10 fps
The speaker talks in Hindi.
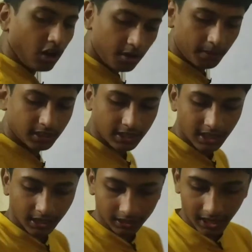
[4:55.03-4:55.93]
भी चीज़ें
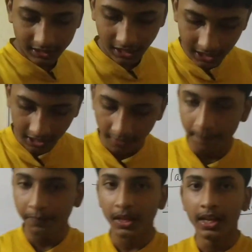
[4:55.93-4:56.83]
करता है जैसे कि
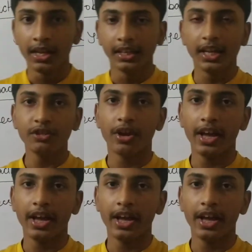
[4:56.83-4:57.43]
ये जो है